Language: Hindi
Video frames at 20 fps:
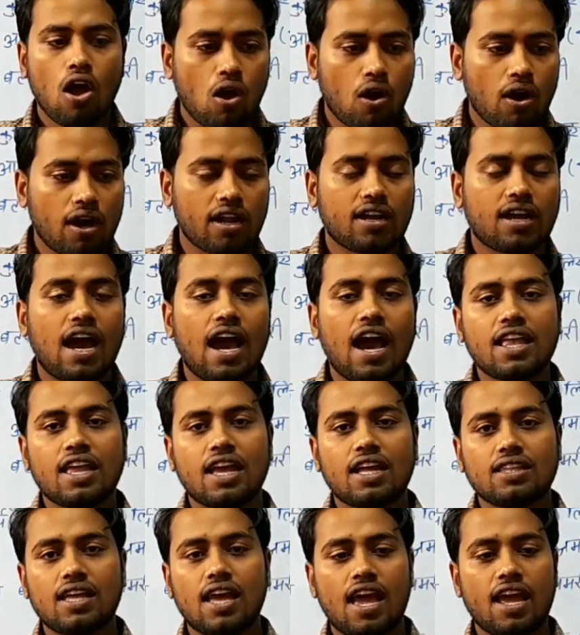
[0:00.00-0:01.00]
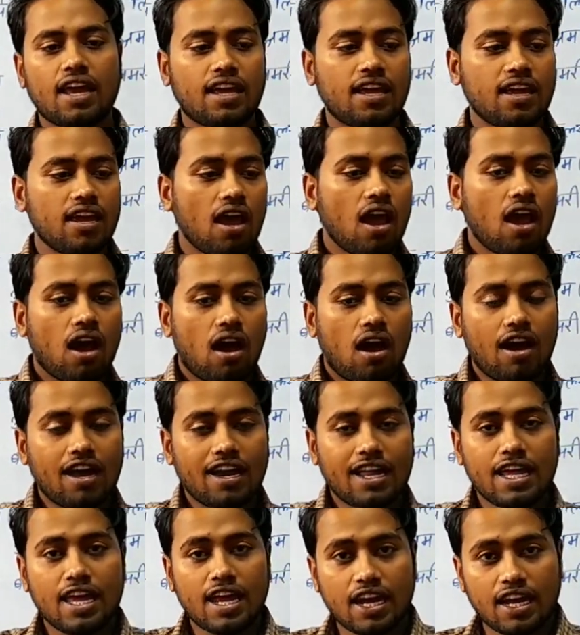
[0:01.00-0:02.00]
और कहा जाता है कि हर
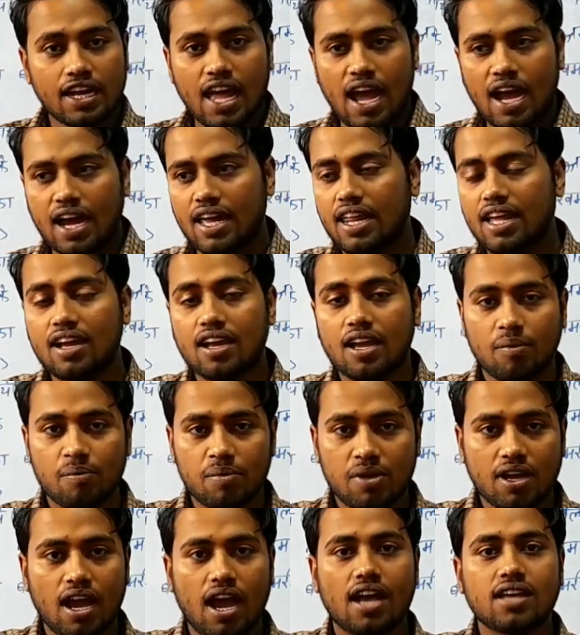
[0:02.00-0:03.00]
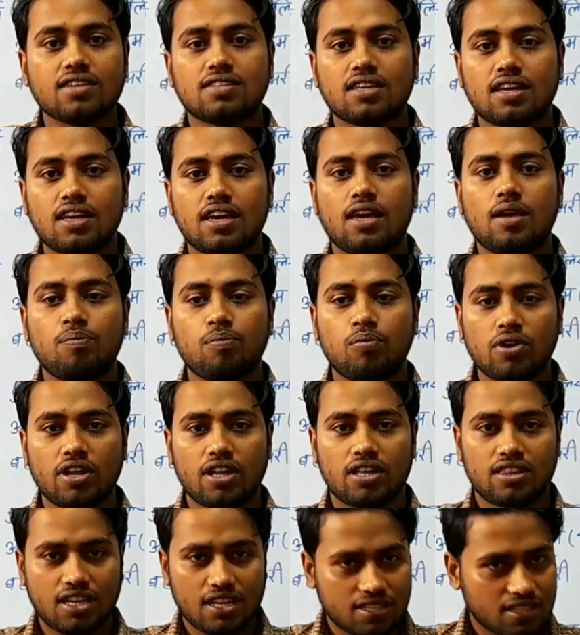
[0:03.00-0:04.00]
एक नागरिक का विकास ही पूरे
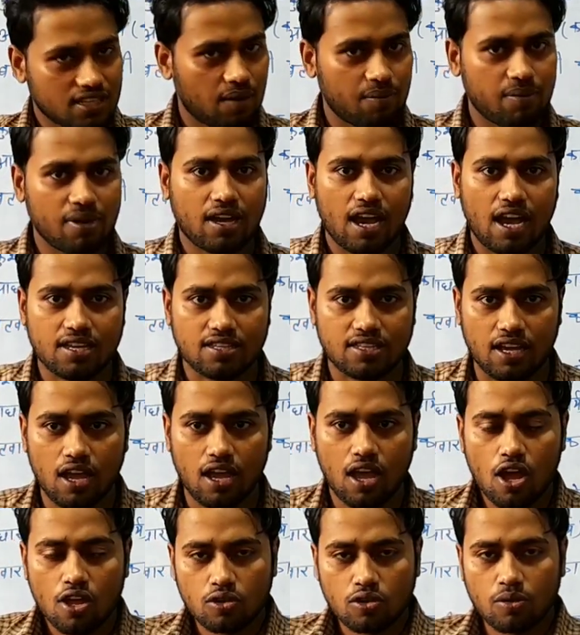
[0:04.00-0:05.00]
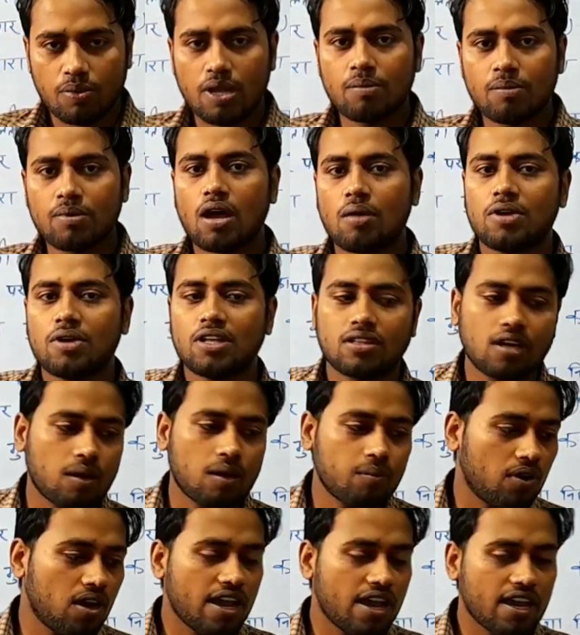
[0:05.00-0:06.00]
देश का विकास है तो भीमराव अम्बेडकर
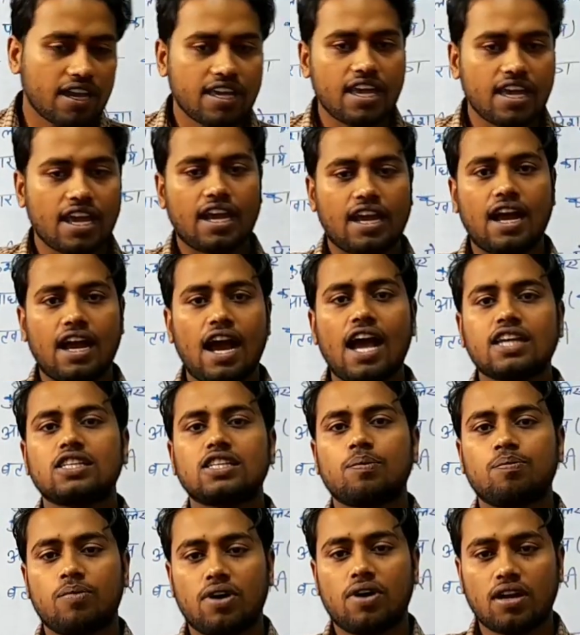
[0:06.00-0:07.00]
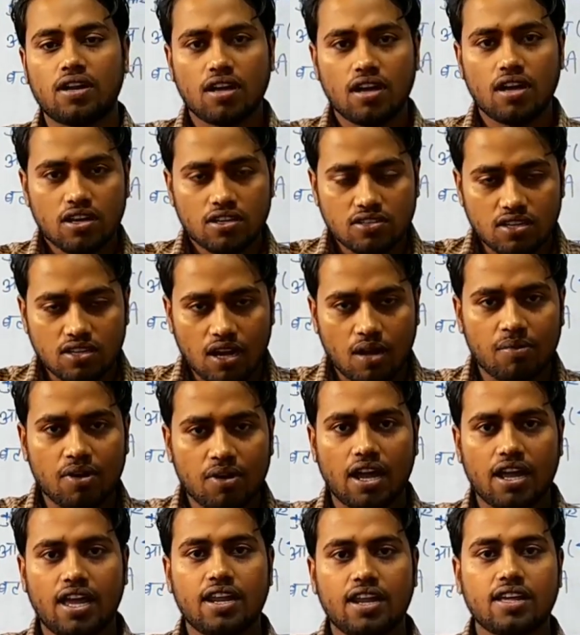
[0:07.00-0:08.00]
बोले हैं कि ये कास्ट पर श्रम
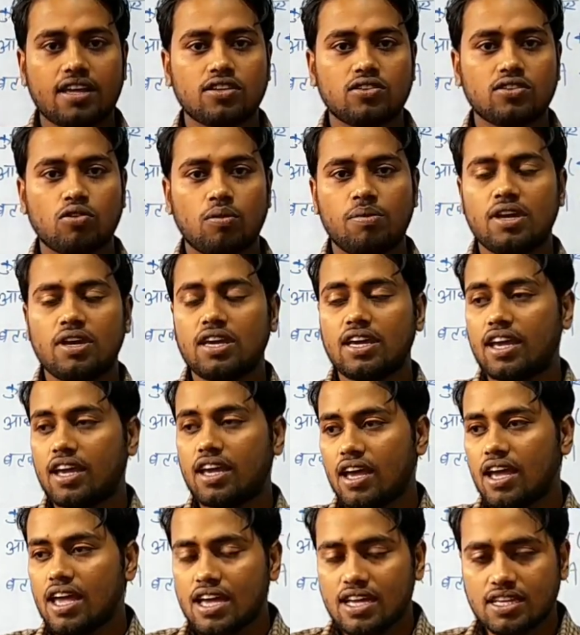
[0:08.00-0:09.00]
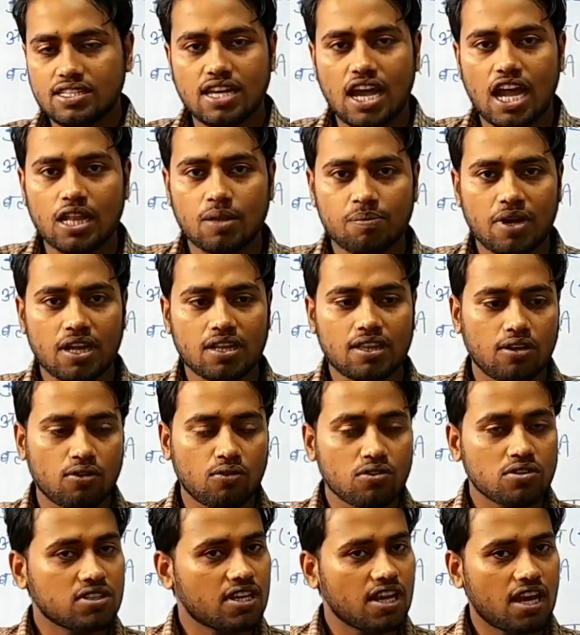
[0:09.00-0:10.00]
का यानी कि जो भी ये जात पात है
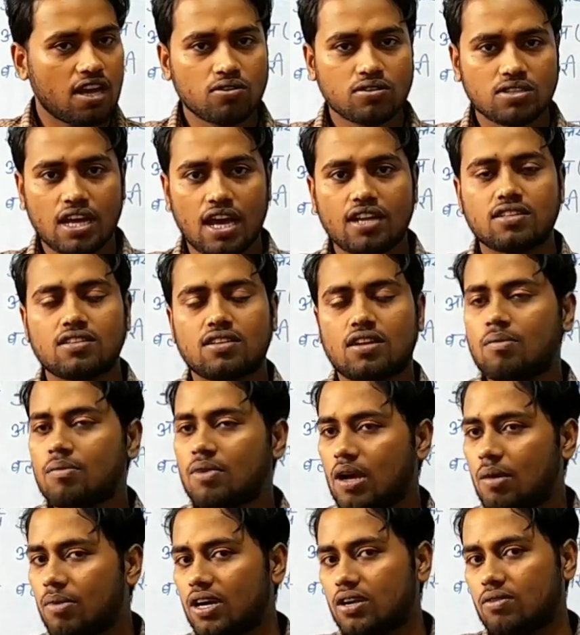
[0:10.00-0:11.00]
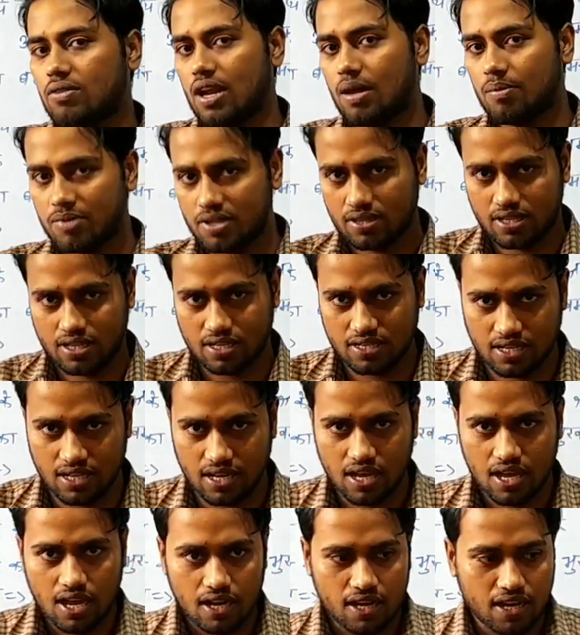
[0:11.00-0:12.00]
उसके अनुसार श्रम का बंटवारा मत
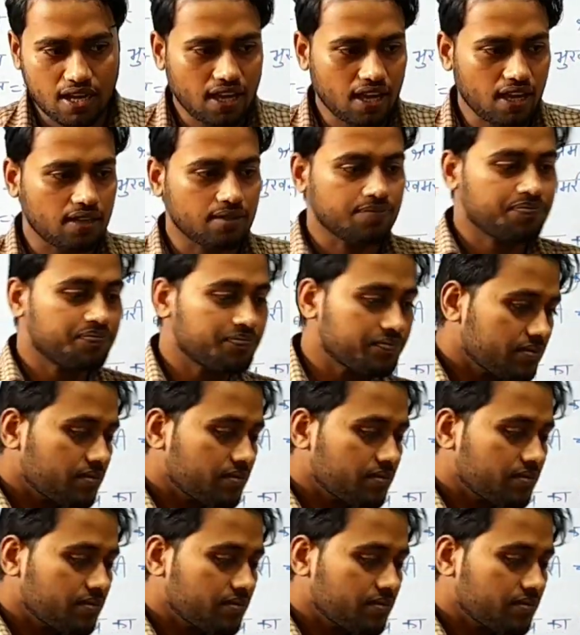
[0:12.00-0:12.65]
कीजिए ठीक है